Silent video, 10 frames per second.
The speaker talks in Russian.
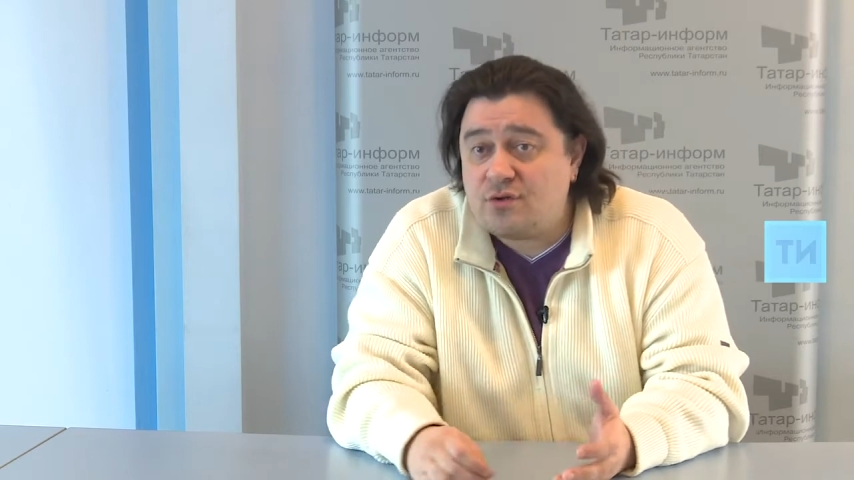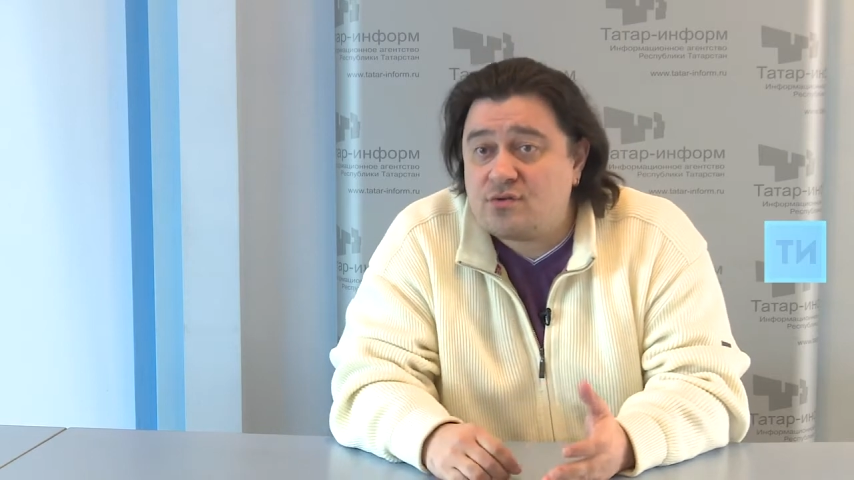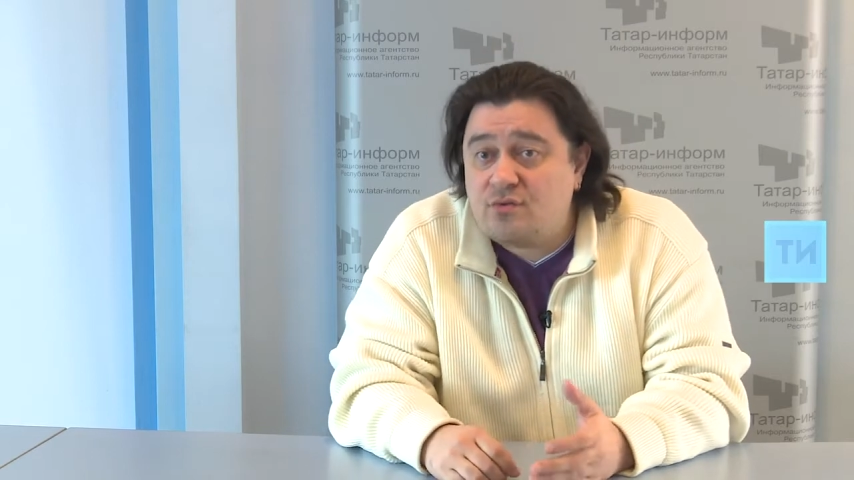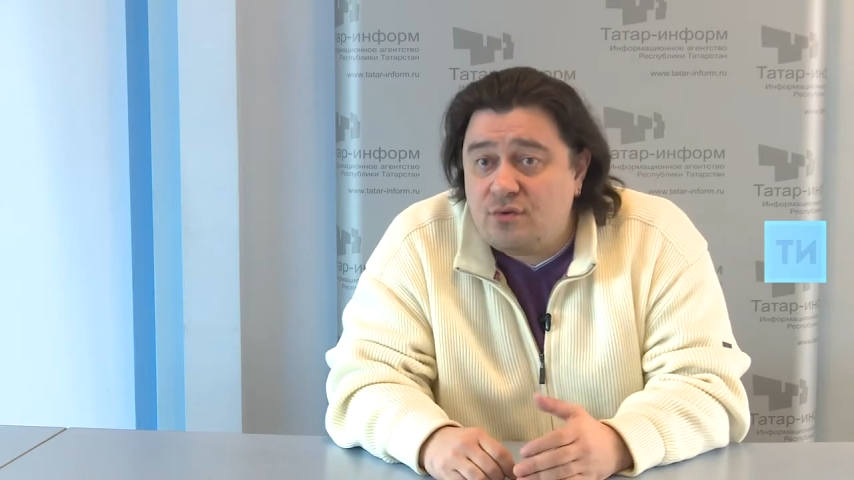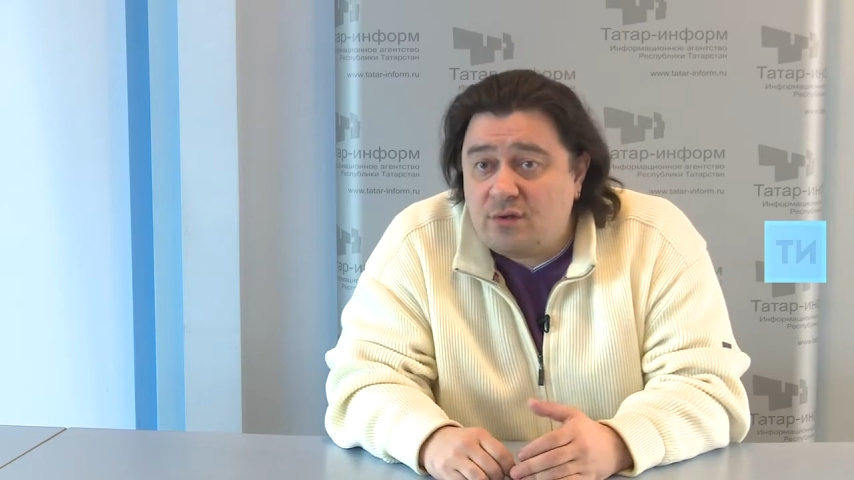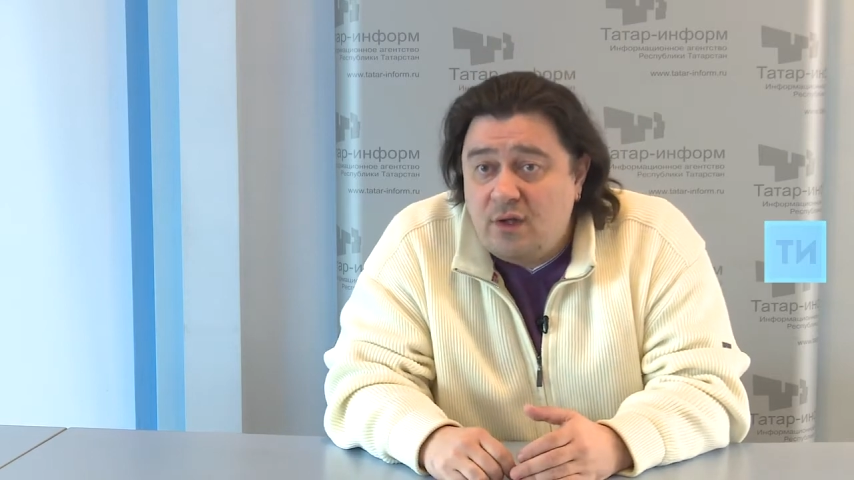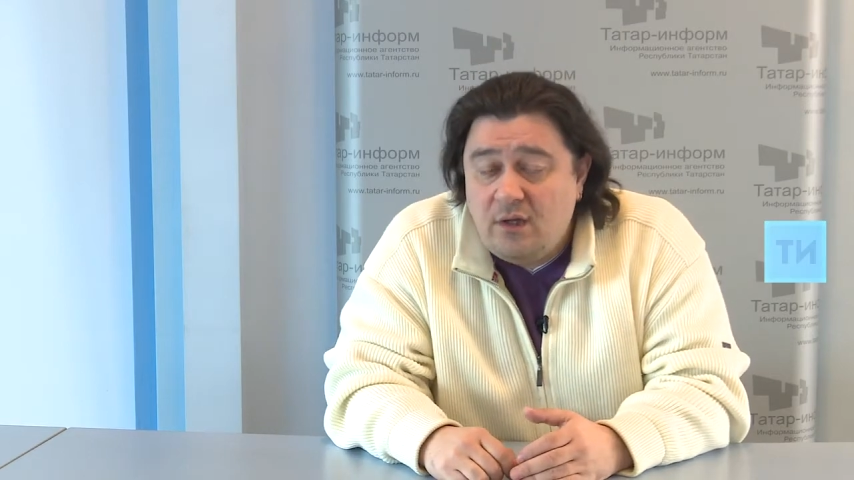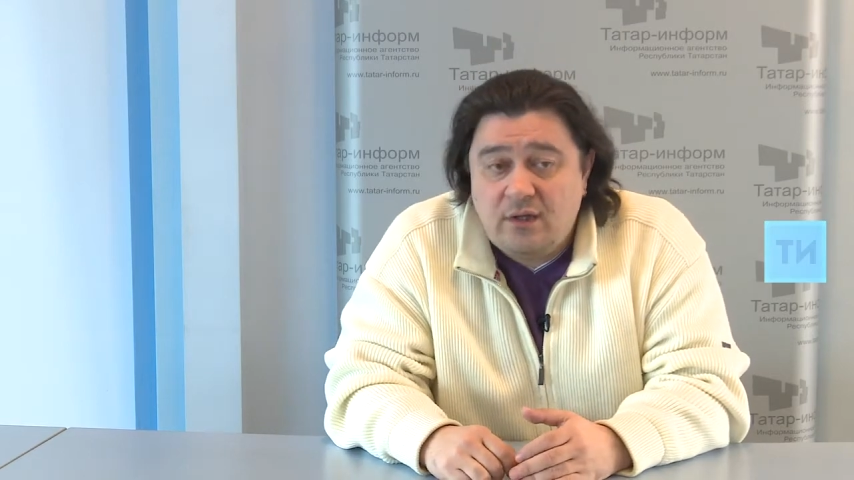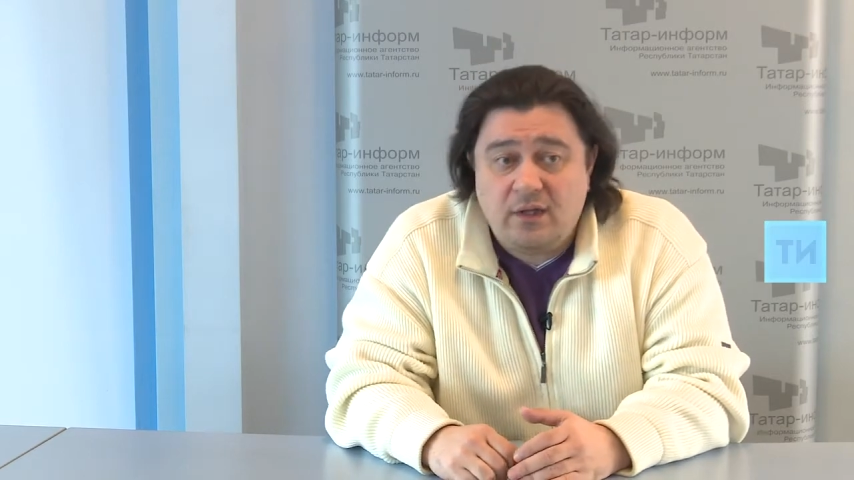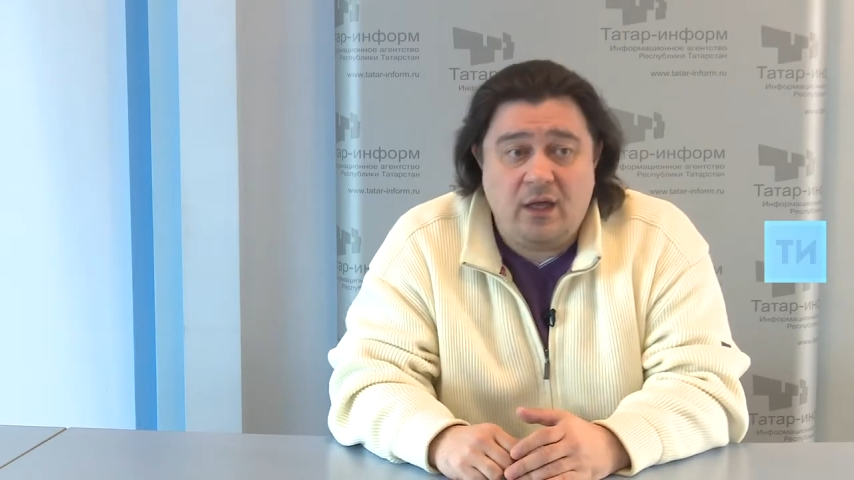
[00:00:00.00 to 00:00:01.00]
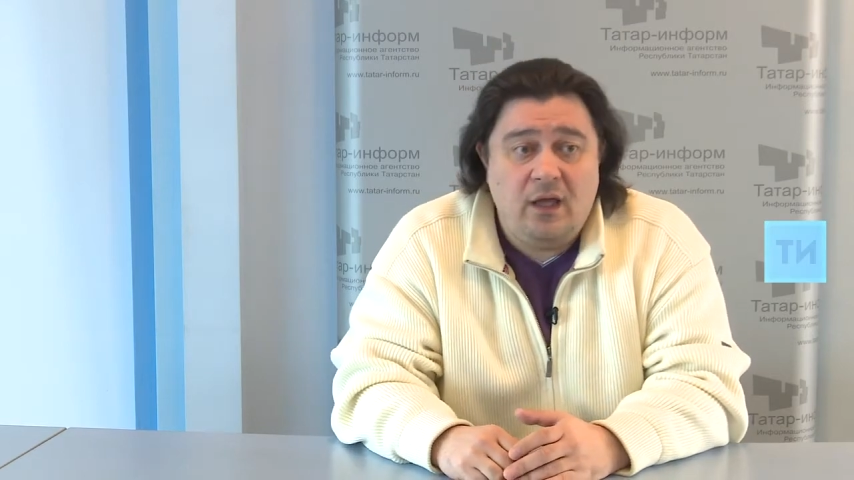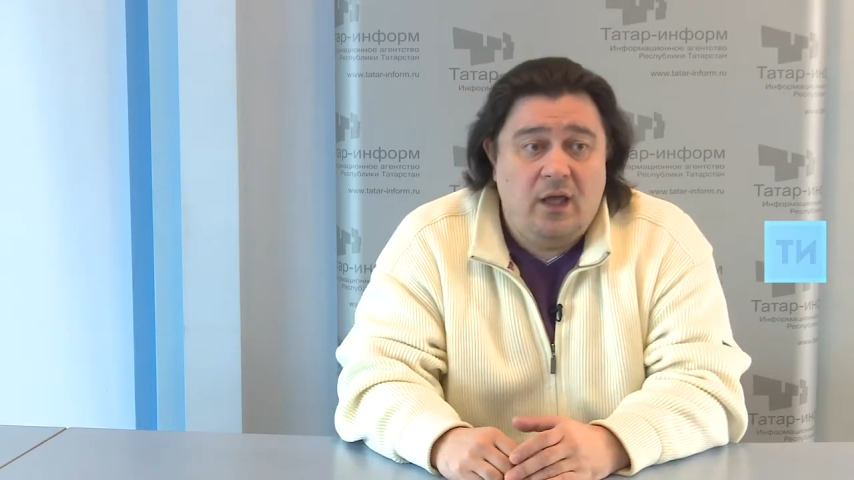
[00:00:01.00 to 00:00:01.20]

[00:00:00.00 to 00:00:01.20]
рисует. Да?